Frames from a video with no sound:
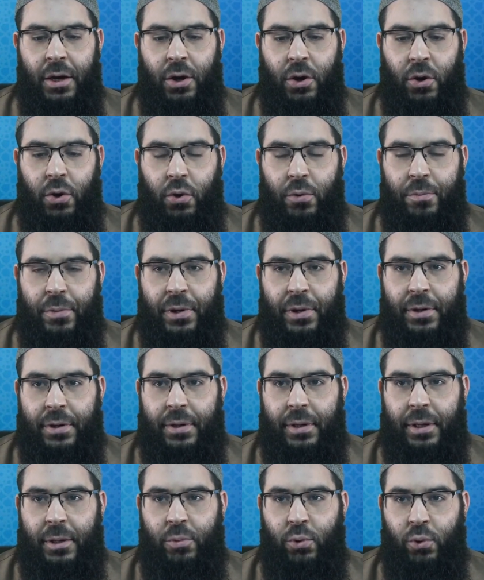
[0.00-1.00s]
عمر
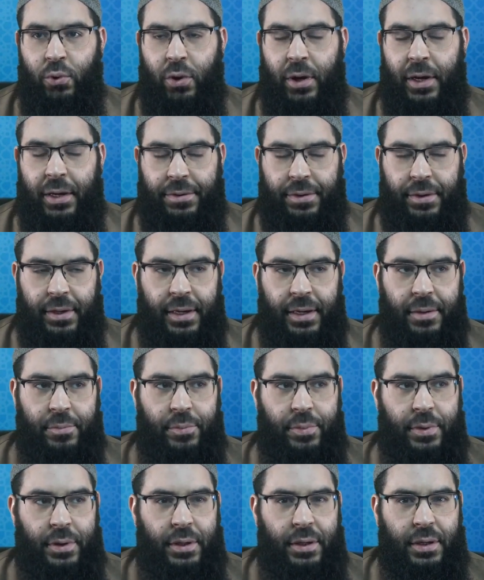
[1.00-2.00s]
بن الخطاب
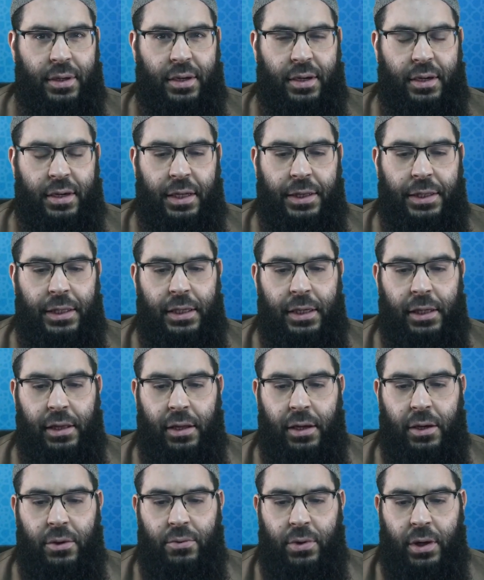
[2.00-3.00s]
رضي
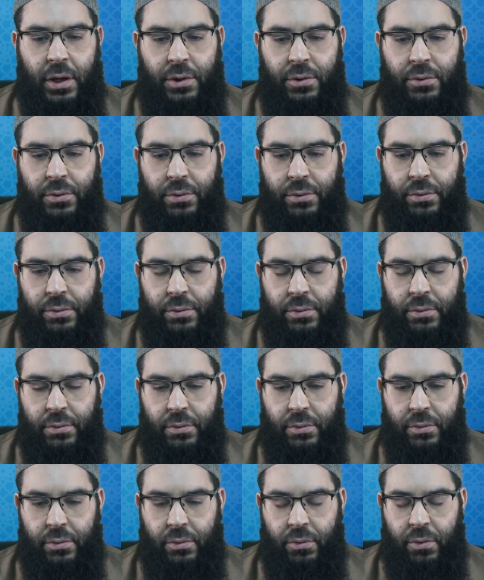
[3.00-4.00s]
الله عنه
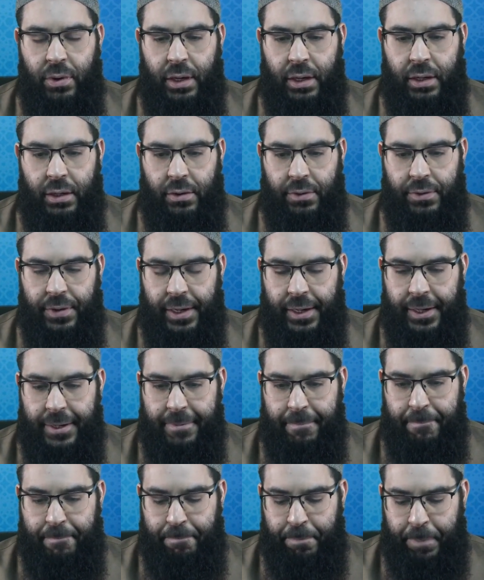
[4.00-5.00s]

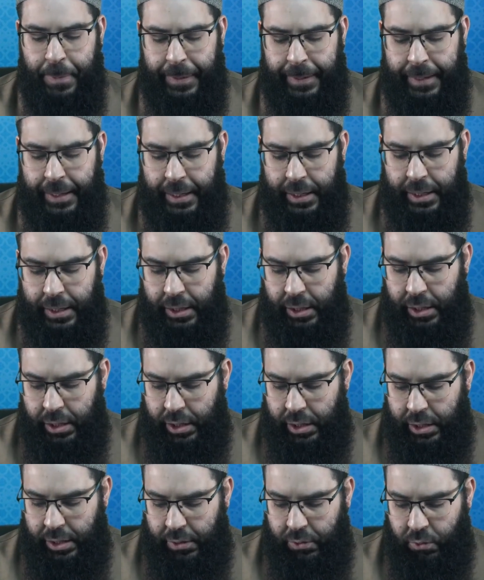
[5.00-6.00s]
وأرضاه
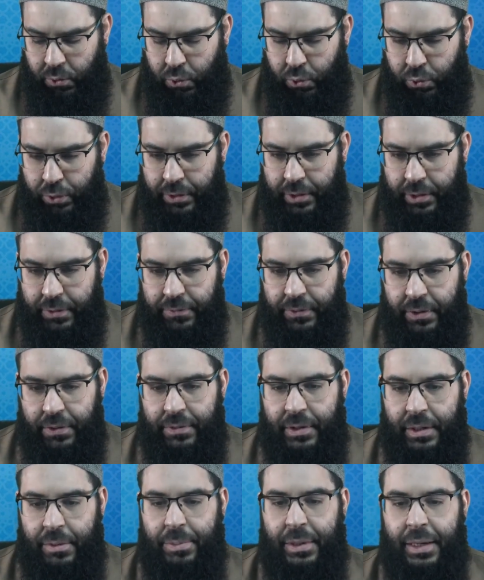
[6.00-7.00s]
Und wie
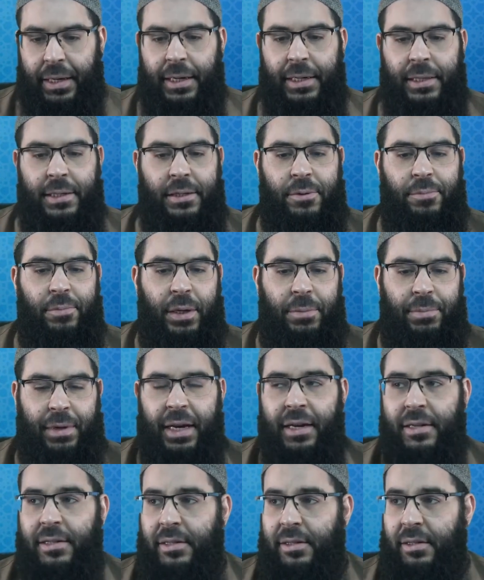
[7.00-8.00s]
wir bereits beim
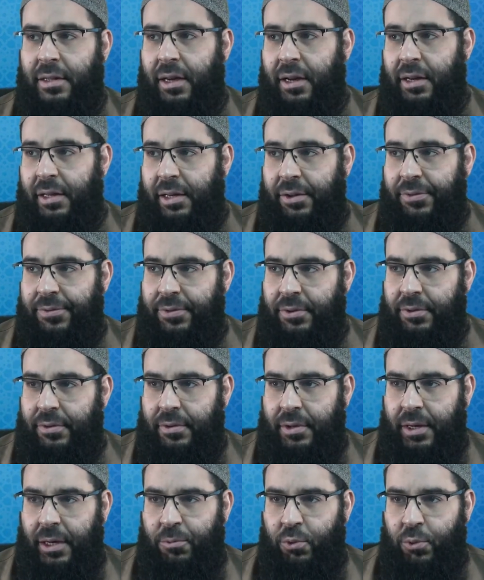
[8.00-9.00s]
ersten
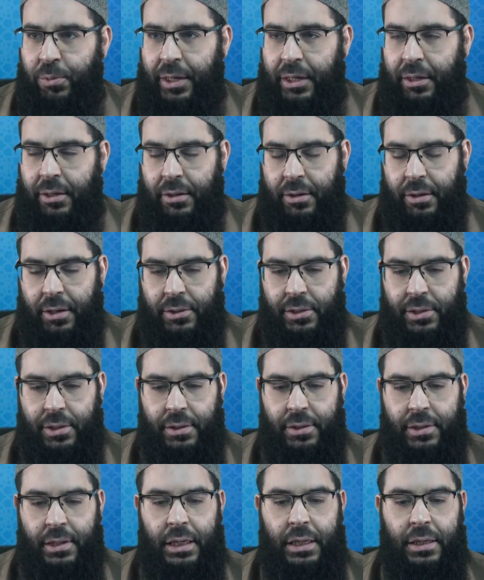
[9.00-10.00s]
Kalifen Abu Bakr
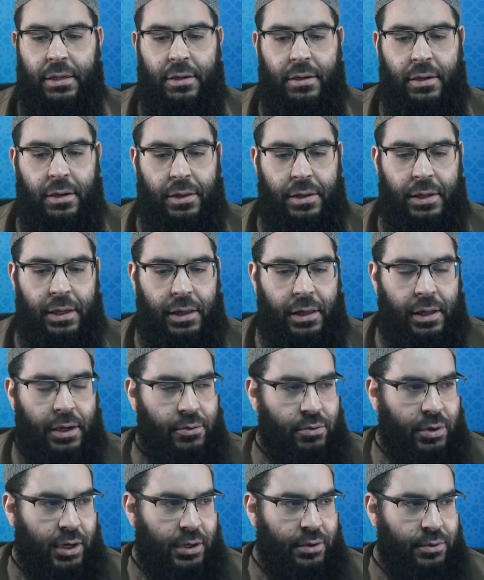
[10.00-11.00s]
as-Siddiq
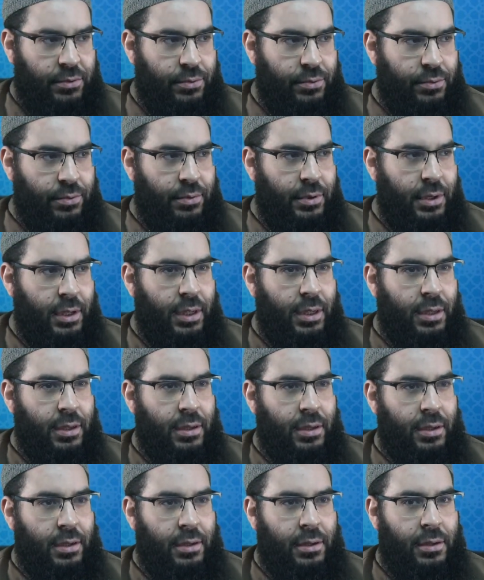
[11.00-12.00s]
radiallahu anhu
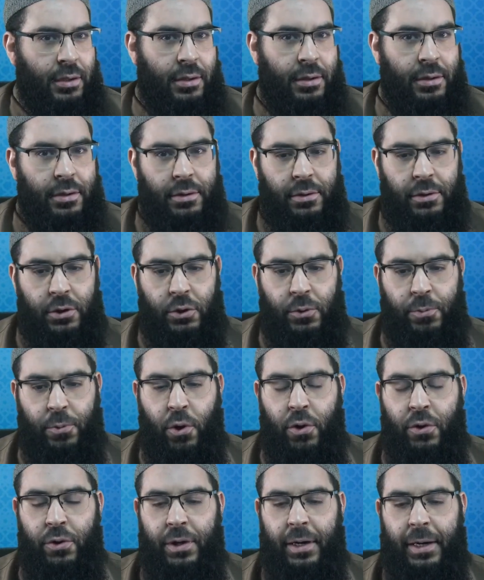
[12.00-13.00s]
äh,
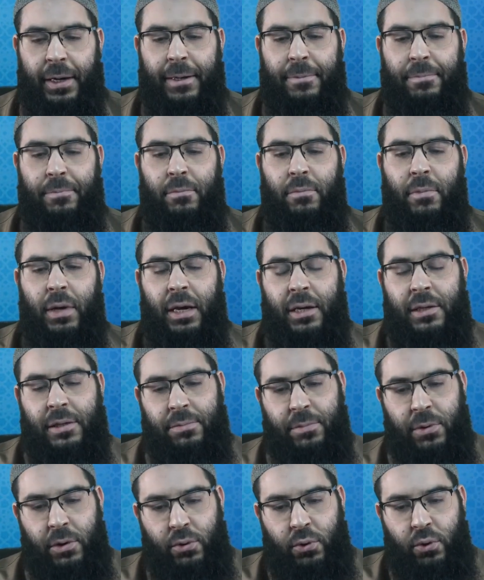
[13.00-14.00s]
gesprochen haben,
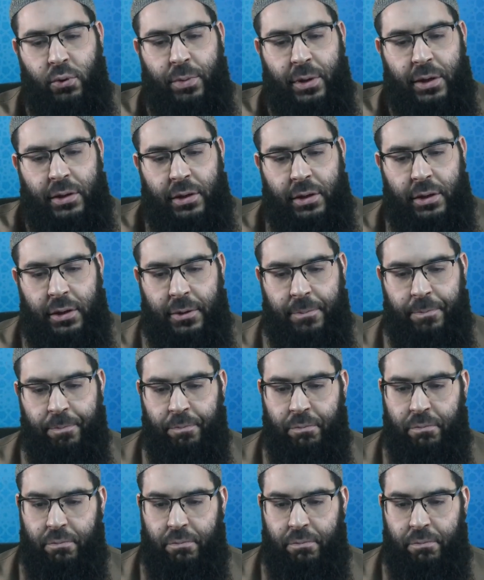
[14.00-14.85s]
erstmal über die